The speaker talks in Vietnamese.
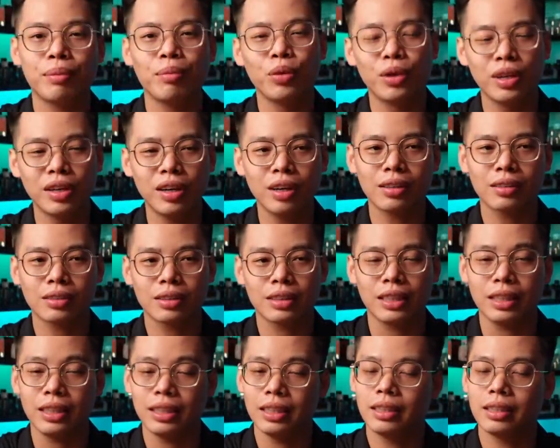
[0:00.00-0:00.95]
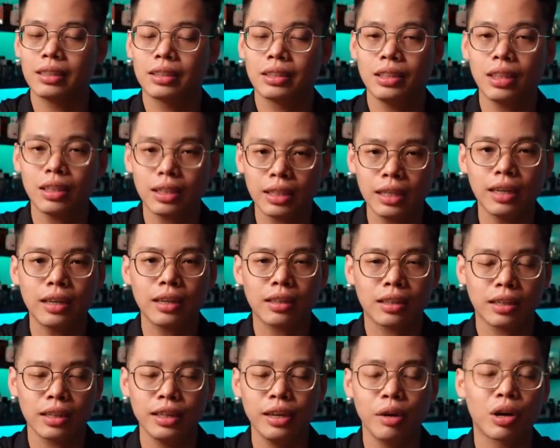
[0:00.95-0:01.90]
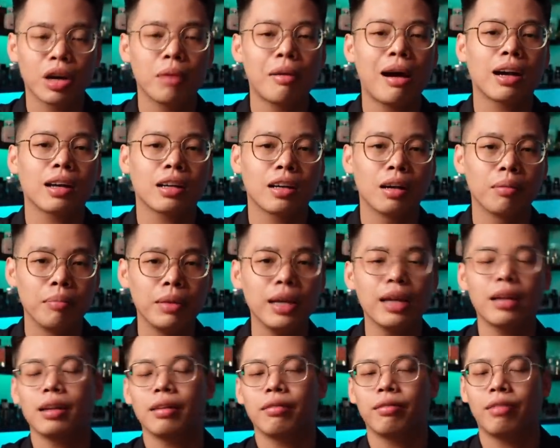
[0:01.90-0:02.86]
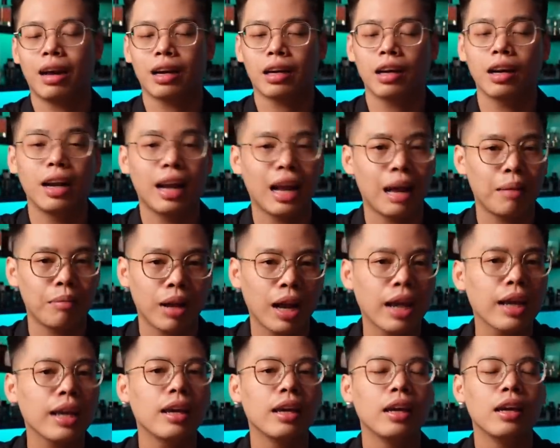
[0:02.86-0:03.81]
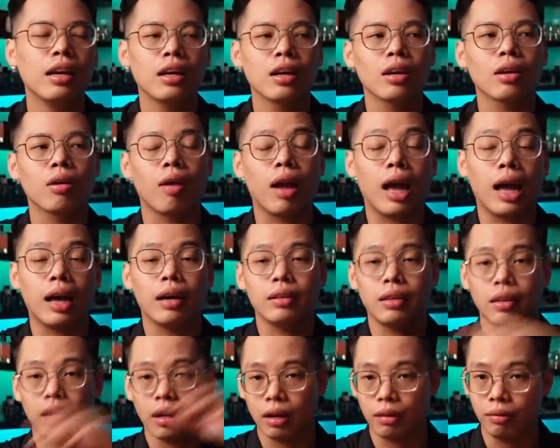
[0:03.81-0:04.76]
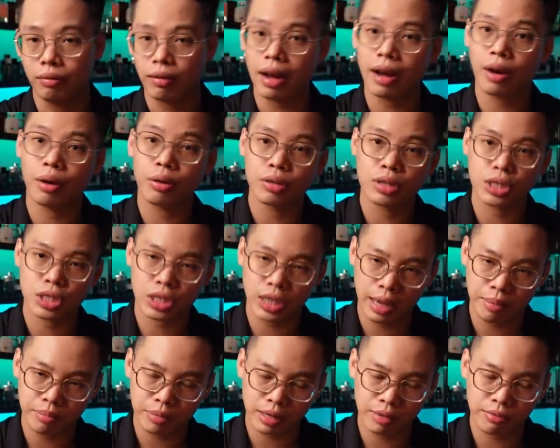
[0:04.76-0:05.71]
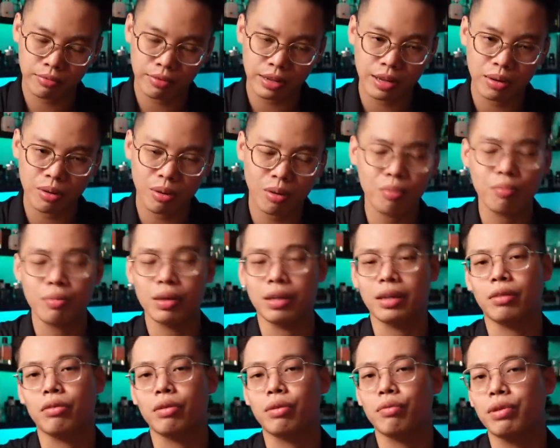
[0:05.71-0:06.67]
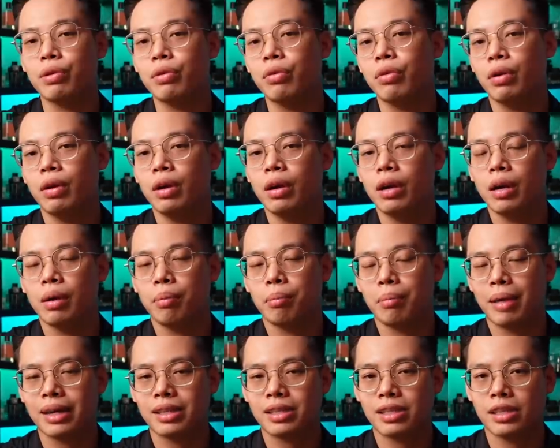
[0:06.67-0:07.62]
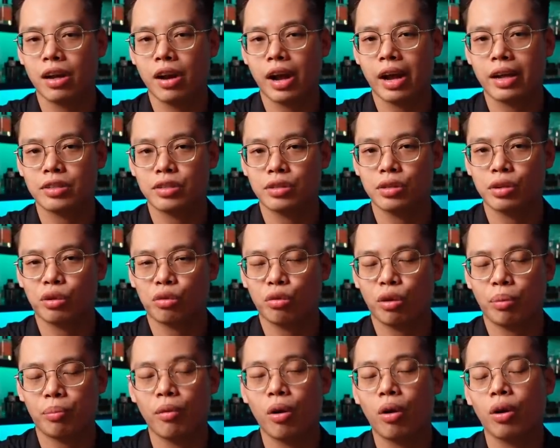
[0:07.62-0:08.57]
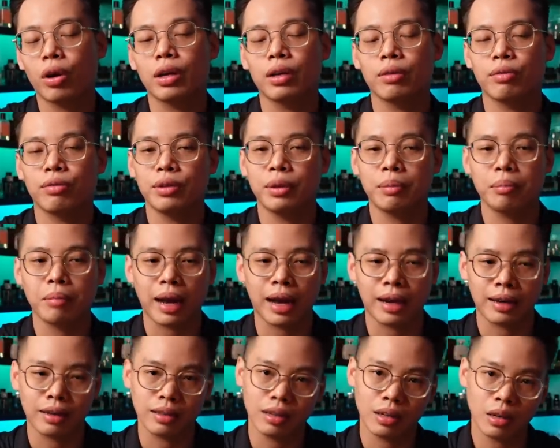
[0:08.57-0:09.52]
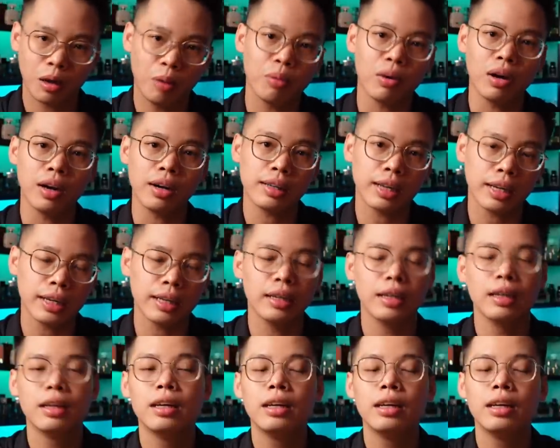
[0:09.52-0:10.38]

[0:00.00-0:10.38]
phần mùi hương thì trước tiên điều các bạn cần biết và cần làm ngay đó là ấn vào xem cái video mình review Mancera Citrus Boy phiên bản gốc ở đây